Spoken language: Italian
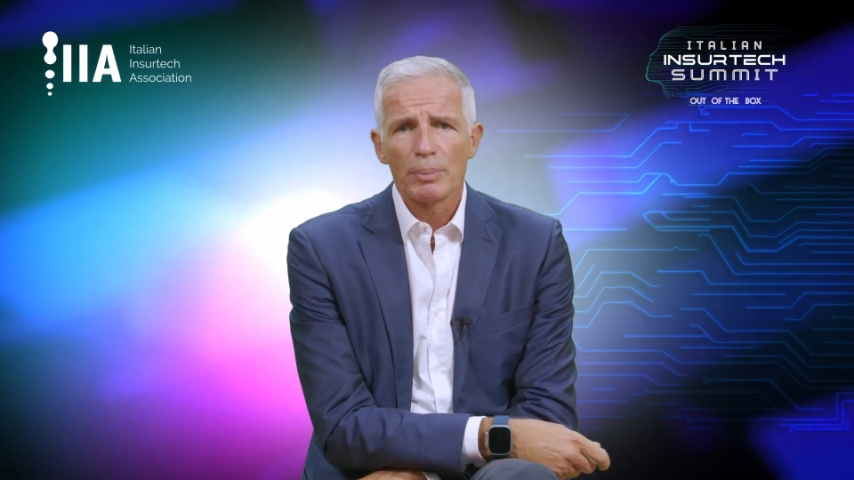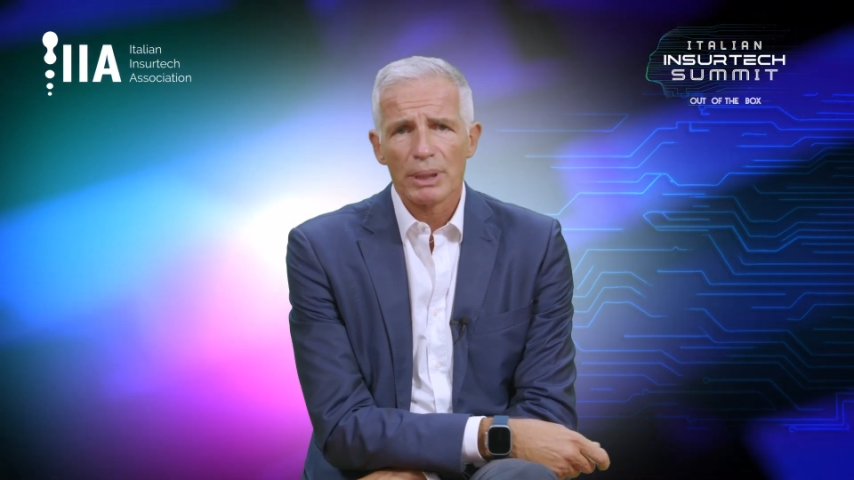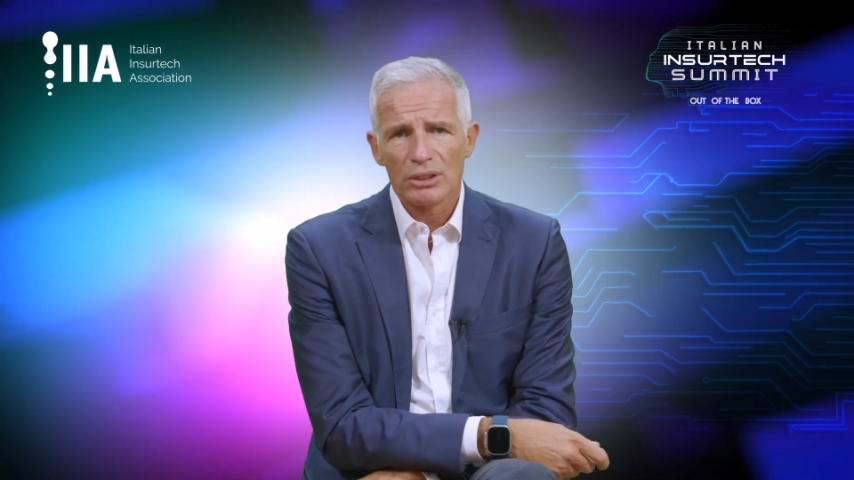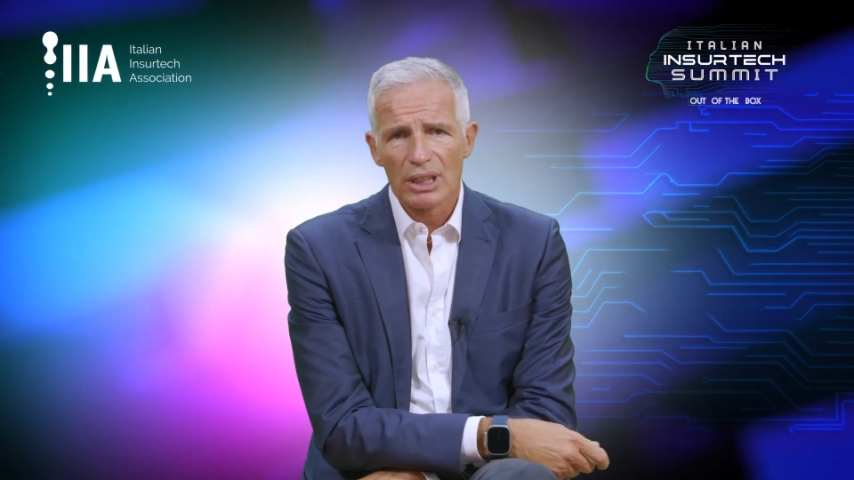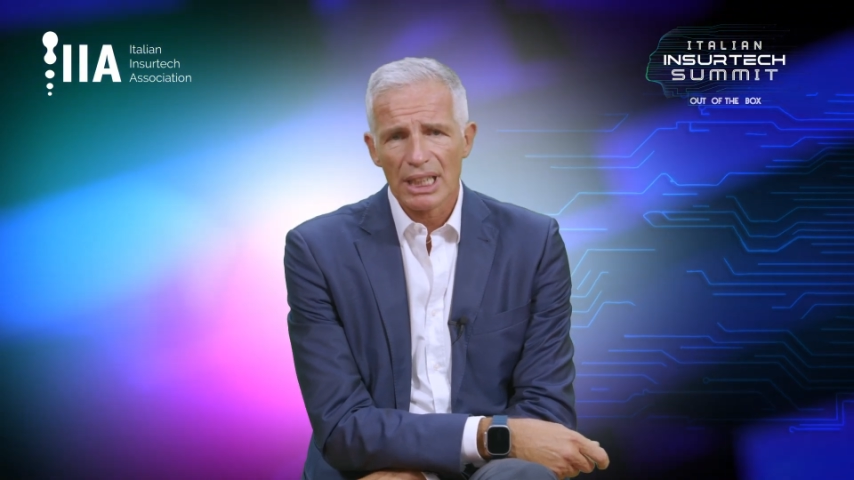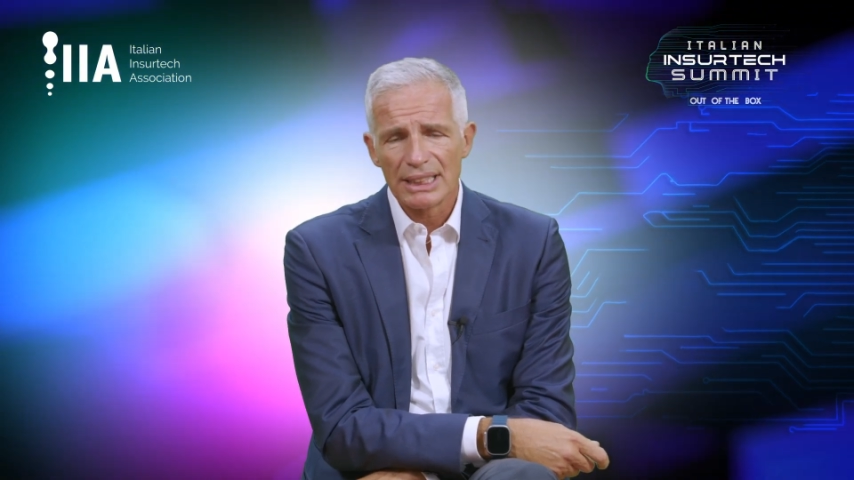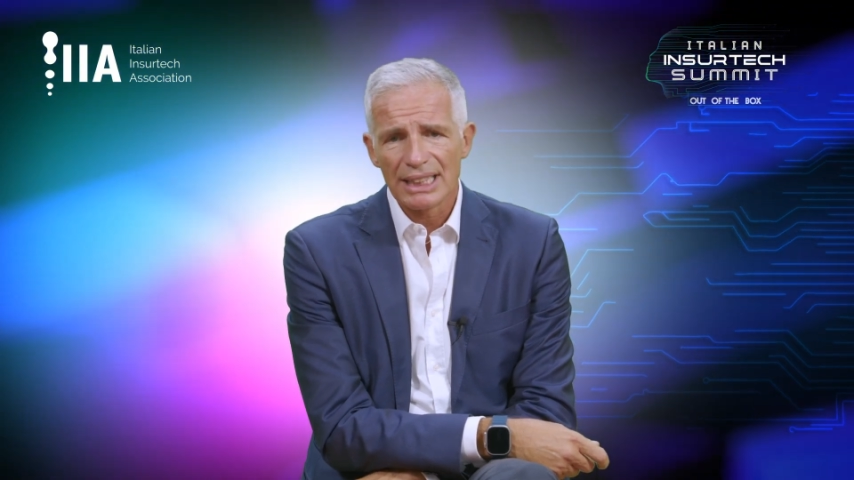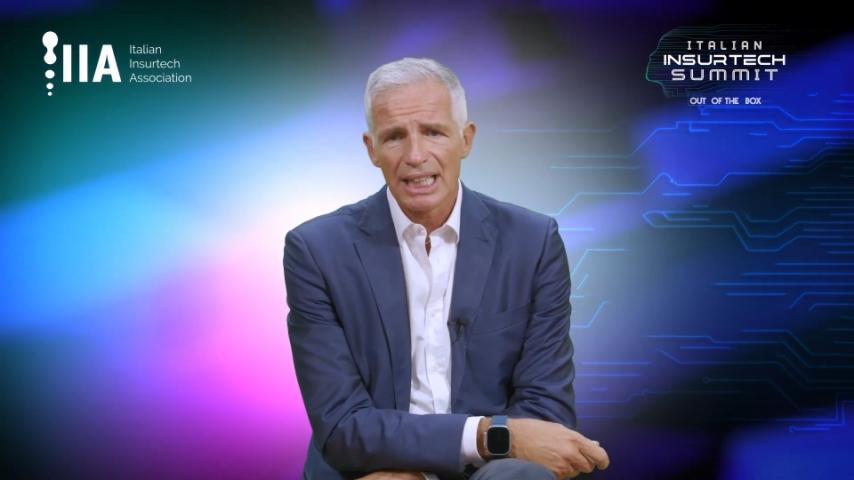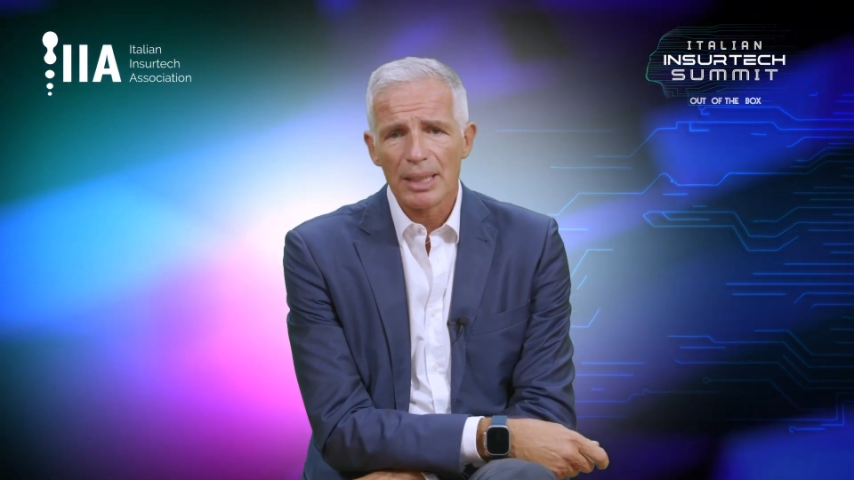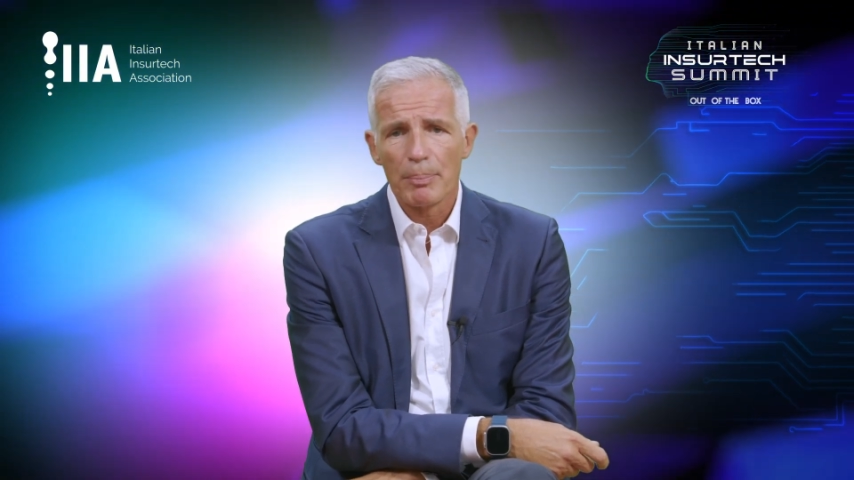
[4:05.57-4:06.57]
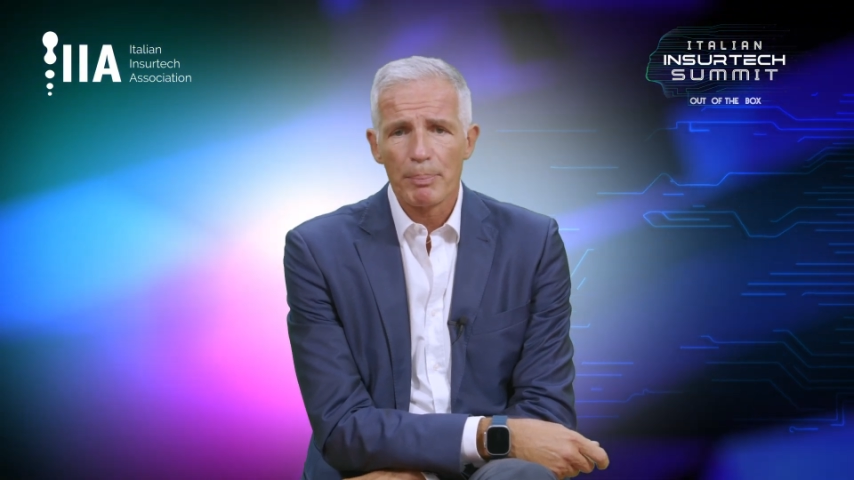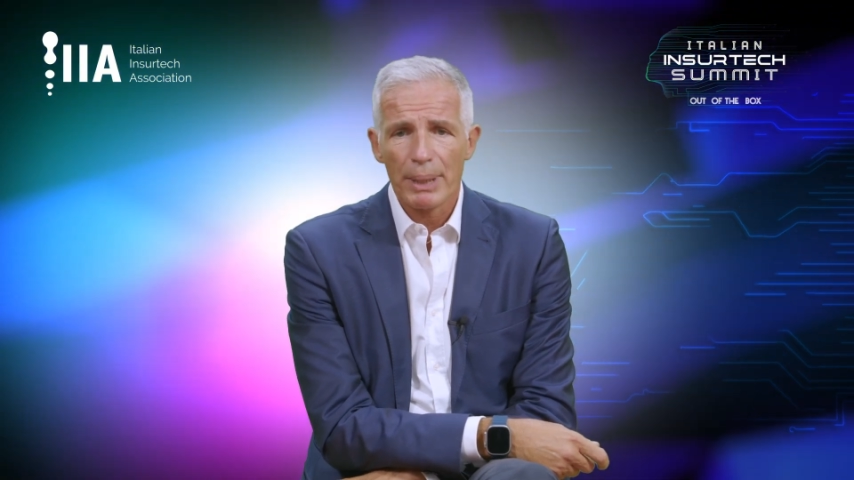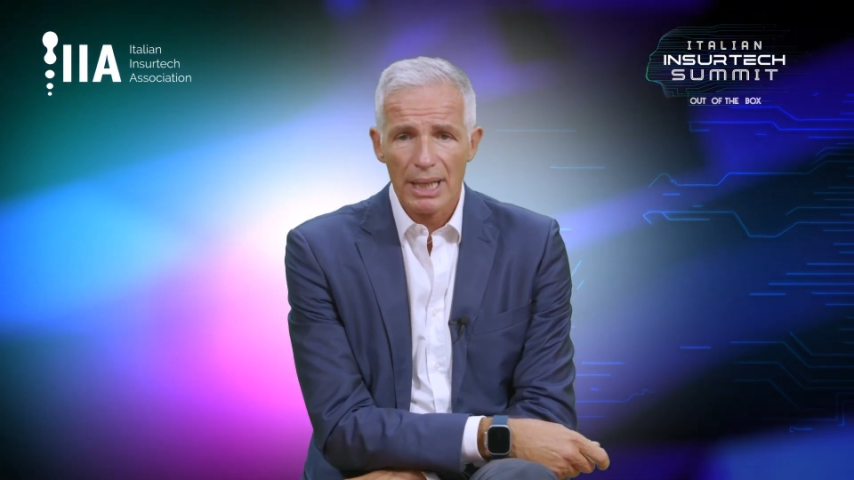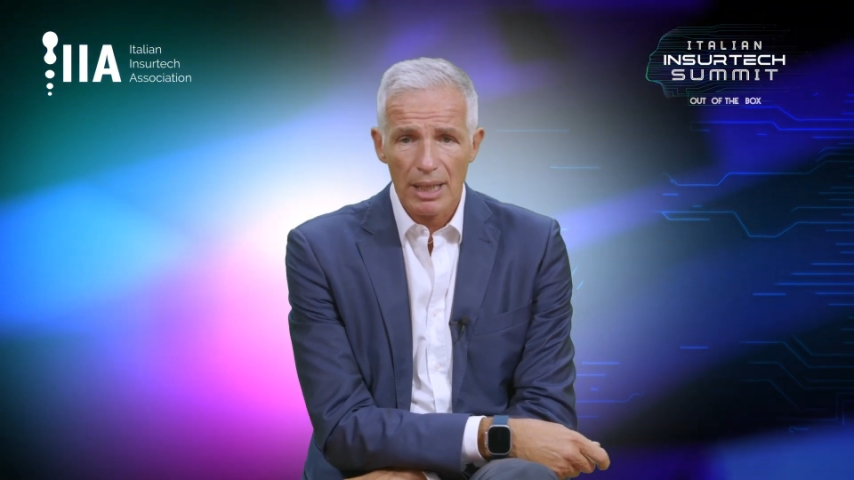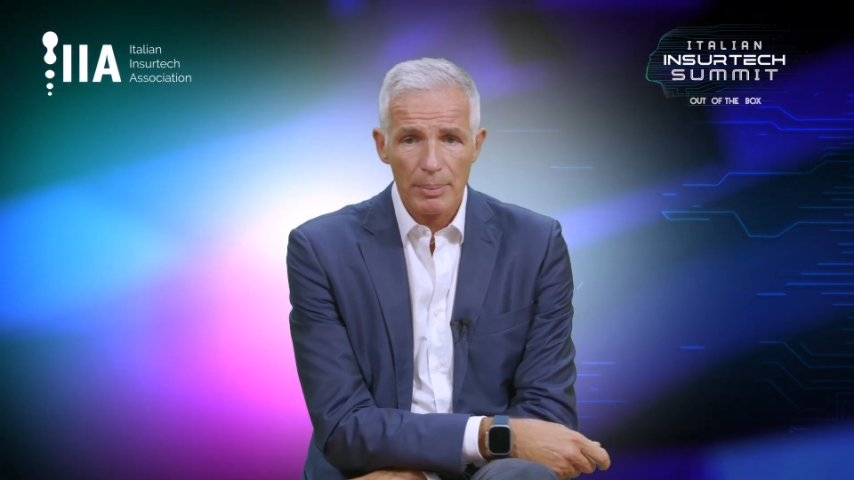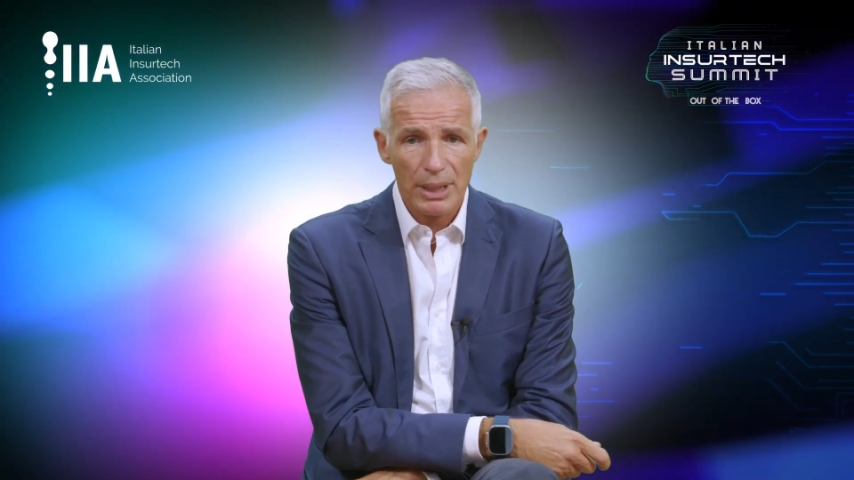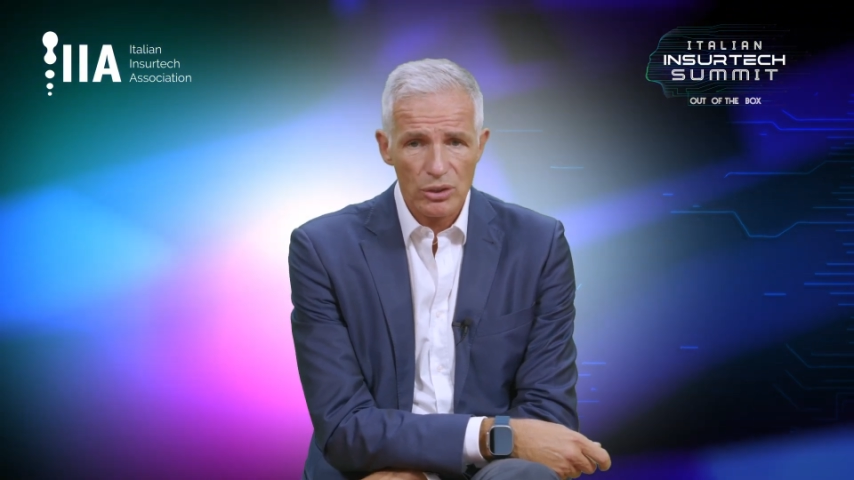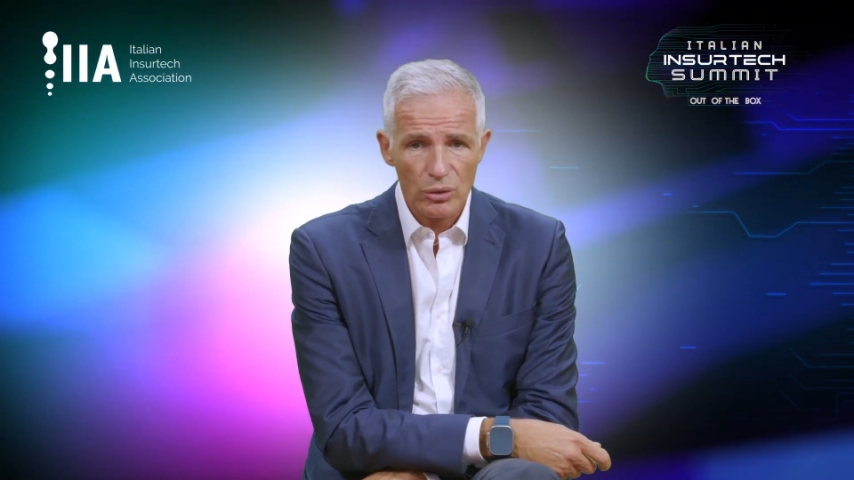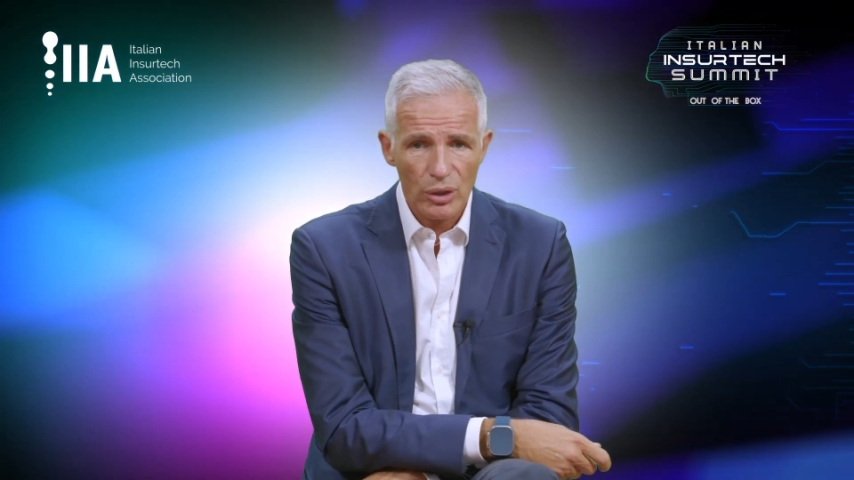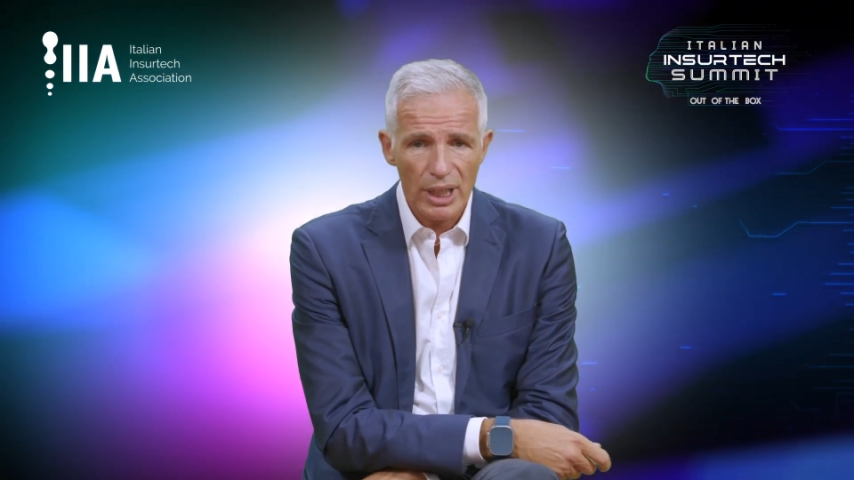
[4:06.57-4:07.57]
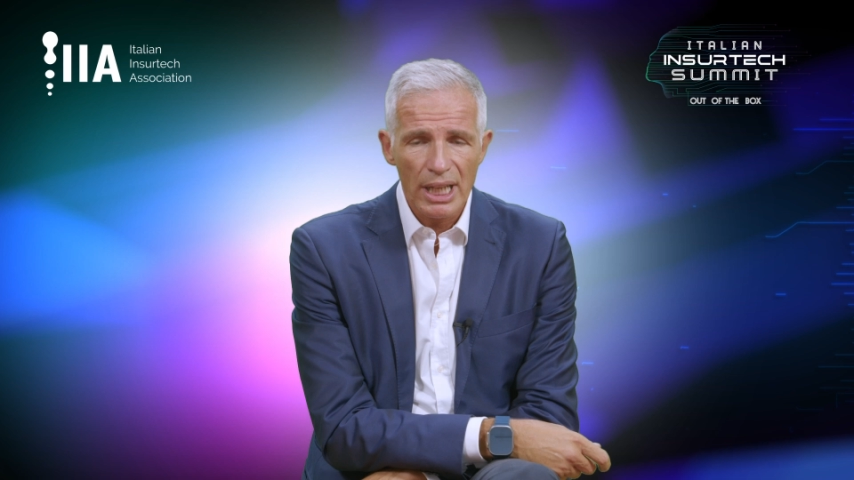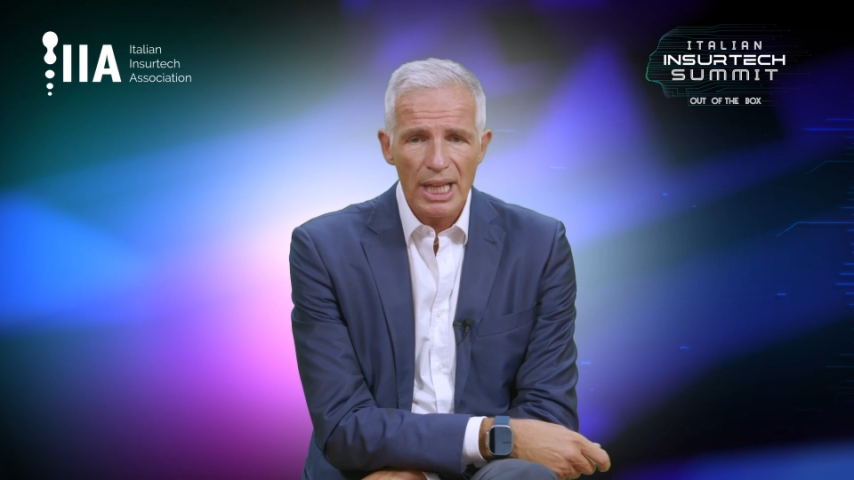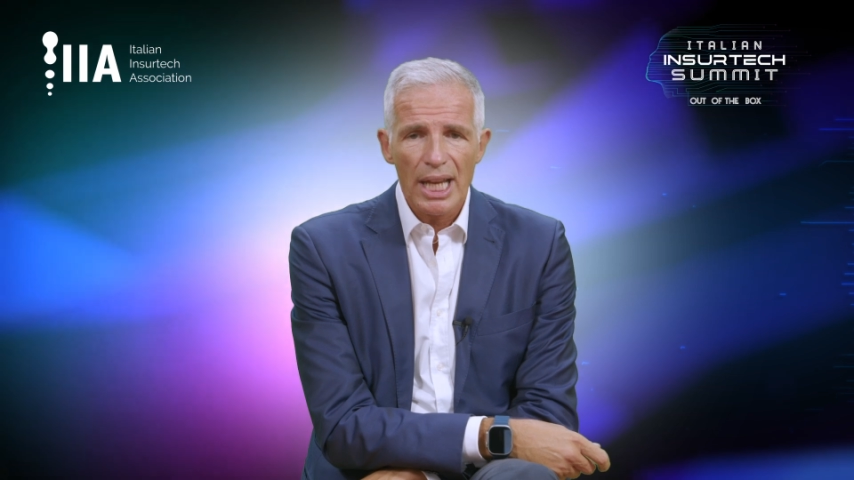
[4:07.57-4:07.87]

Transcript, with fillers: personalizzate per le persone